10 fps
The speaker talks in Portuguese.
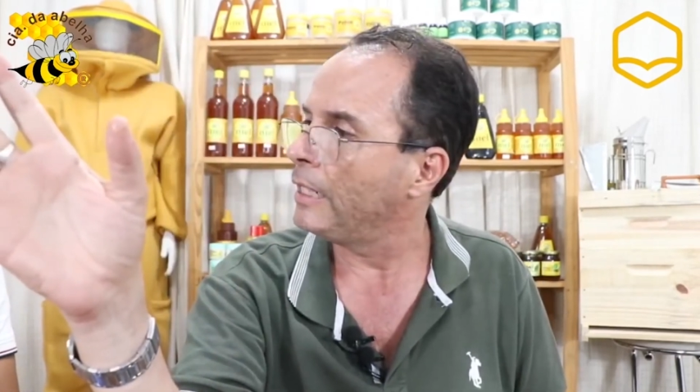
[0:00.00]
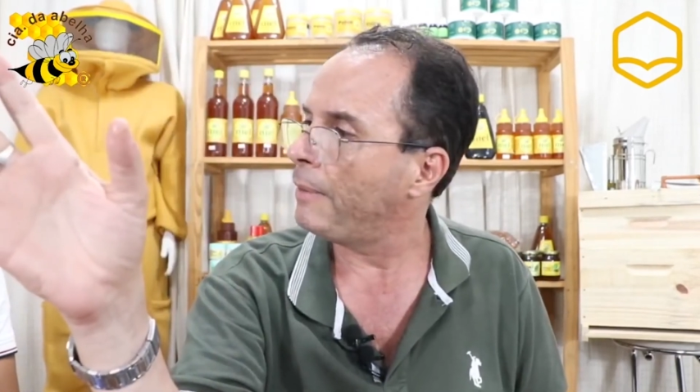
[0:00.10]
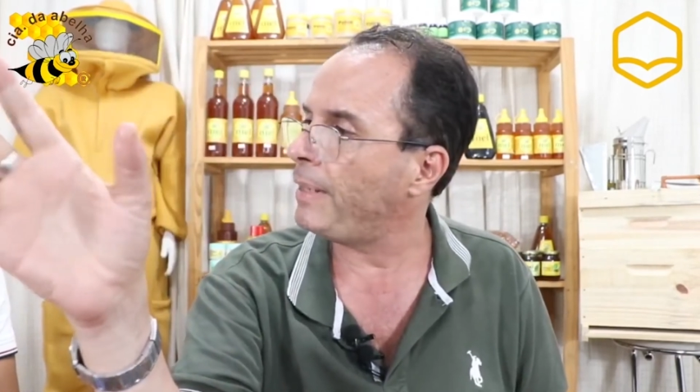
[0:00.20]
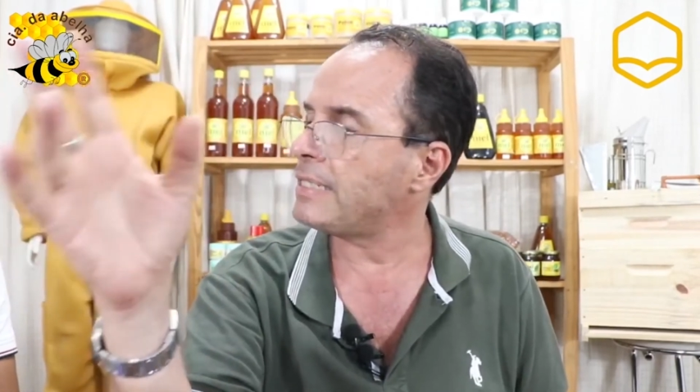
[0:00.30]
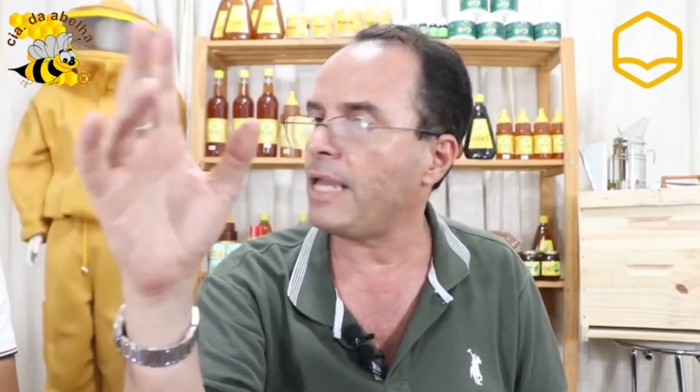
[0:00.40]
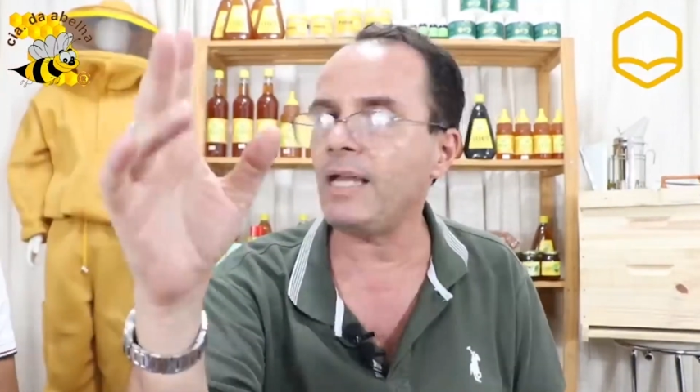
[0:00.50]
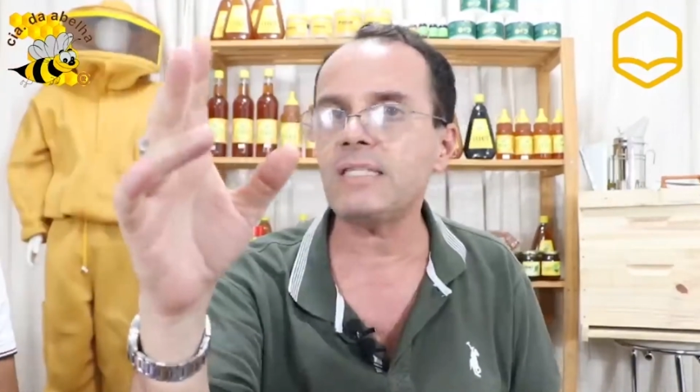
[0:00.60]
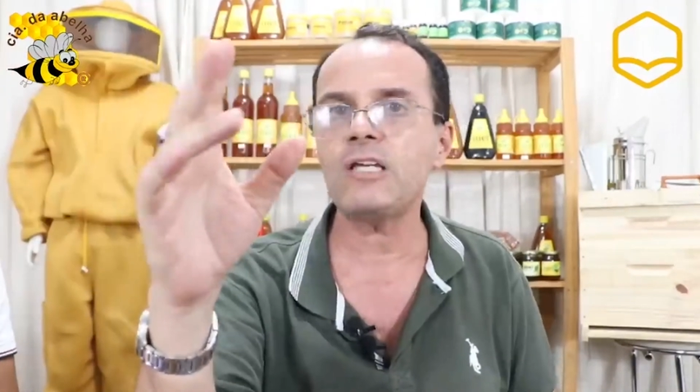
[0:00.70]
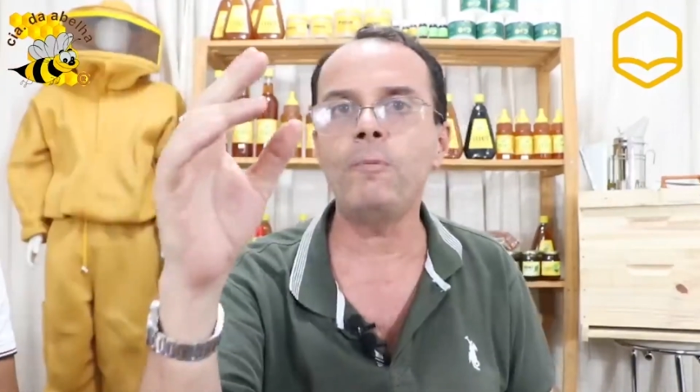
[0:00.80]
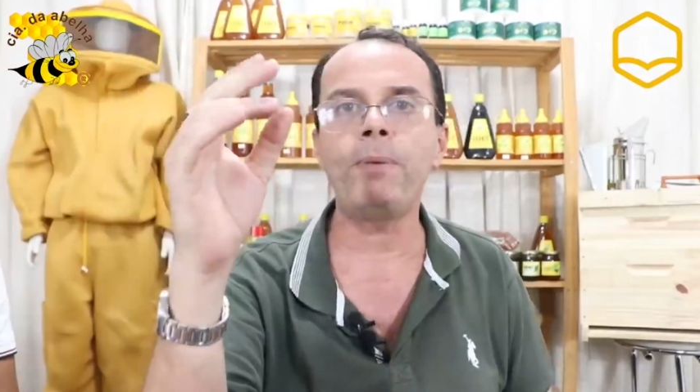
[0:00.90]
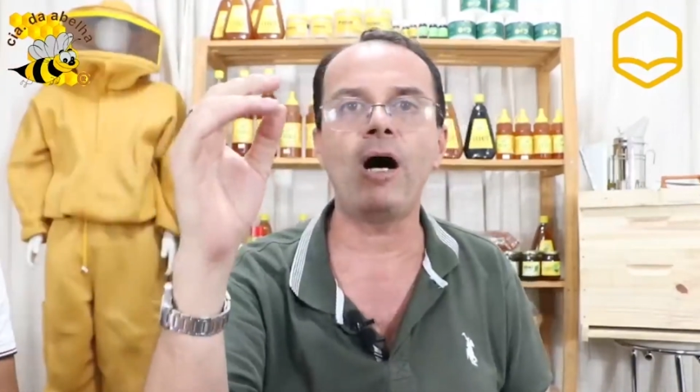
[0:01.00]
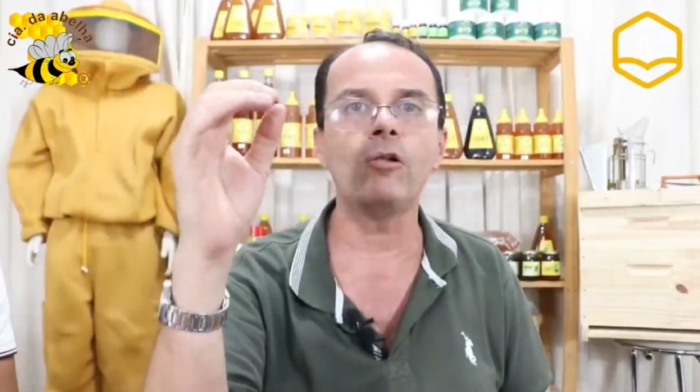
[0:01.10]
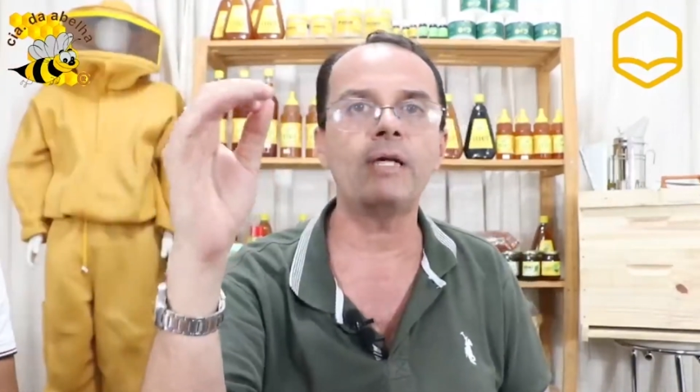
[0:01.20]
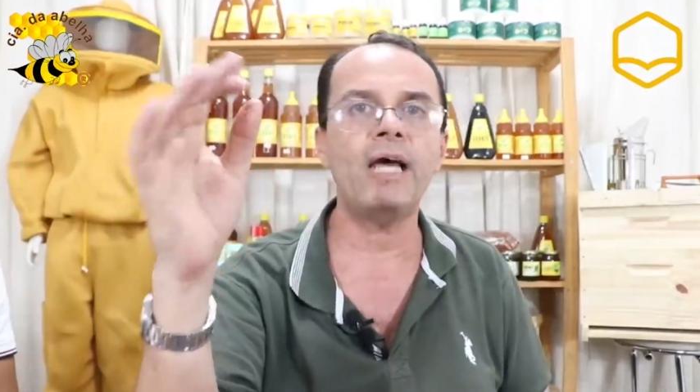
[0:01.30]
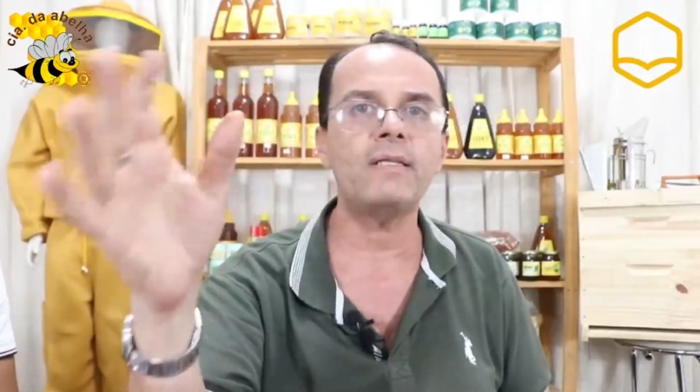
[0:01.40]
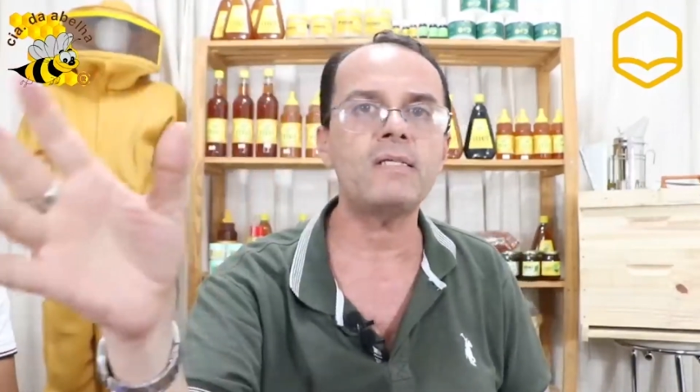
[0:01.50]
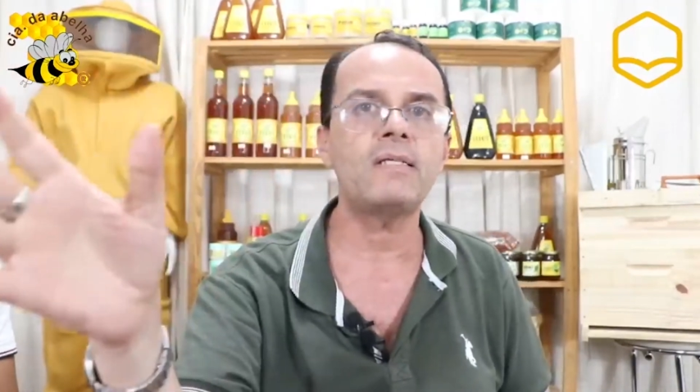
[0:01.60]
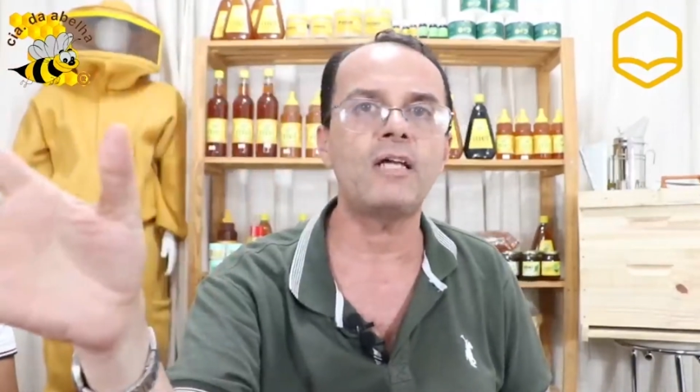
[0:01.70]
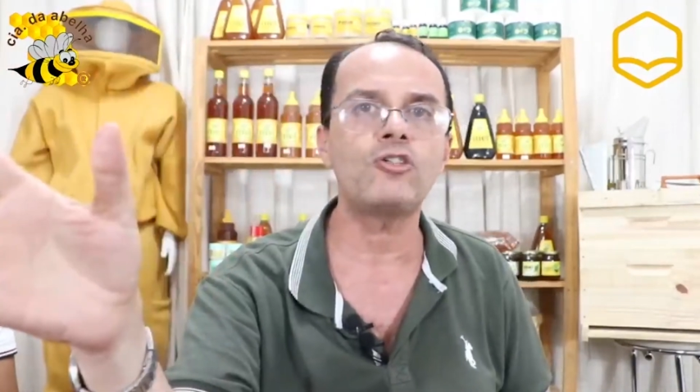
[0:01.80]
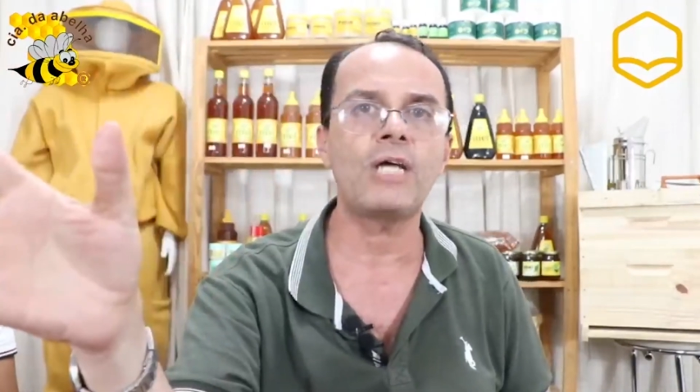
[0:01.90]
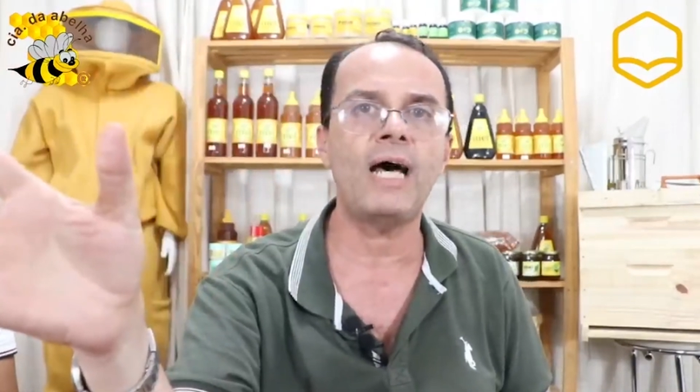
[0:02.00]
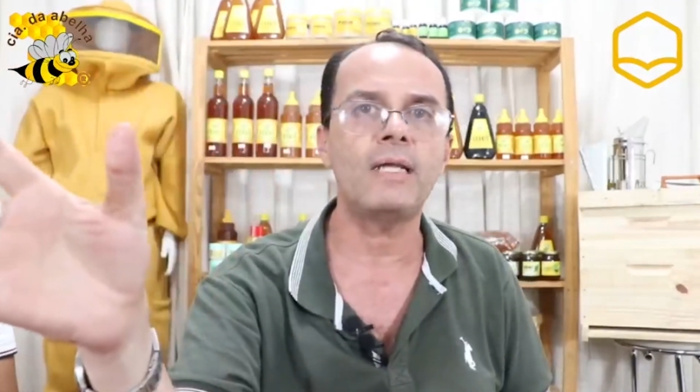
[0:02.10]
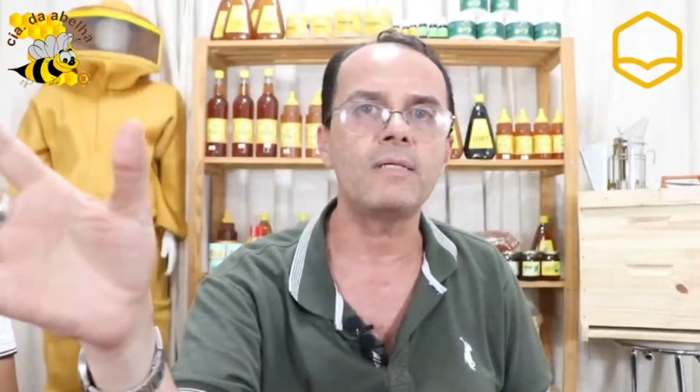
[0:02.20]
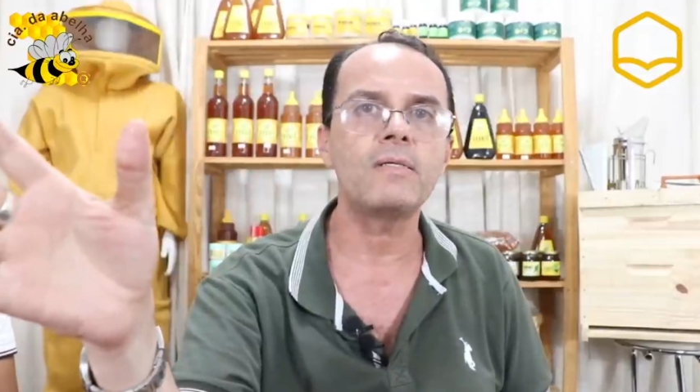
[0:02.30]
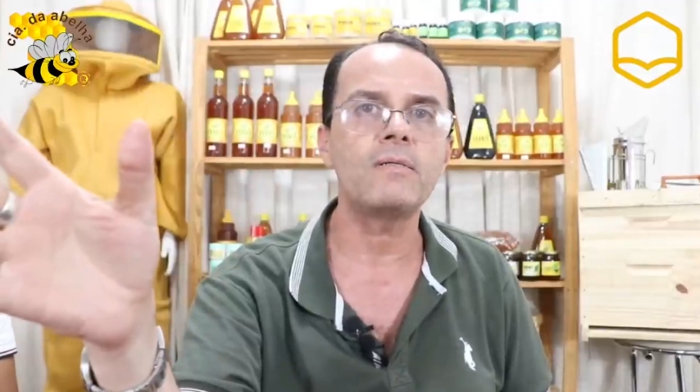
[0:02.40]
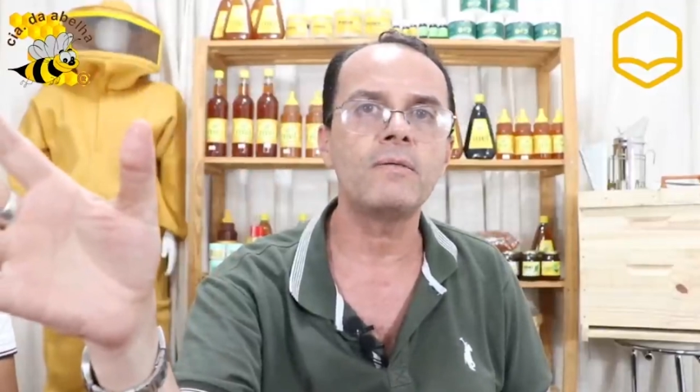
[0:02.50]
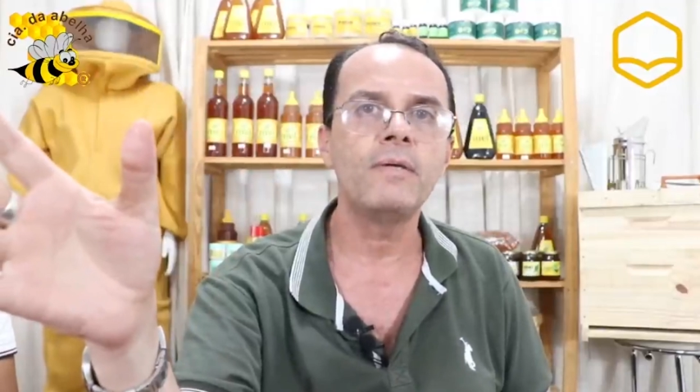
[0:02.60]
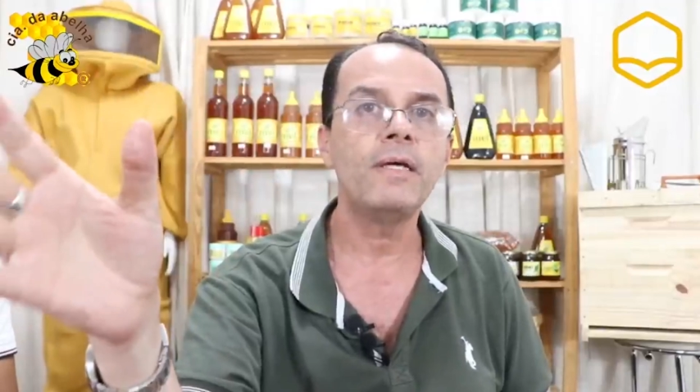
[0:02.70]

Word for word: Mas quem é de São Paulo, quem é da cidade de Jales,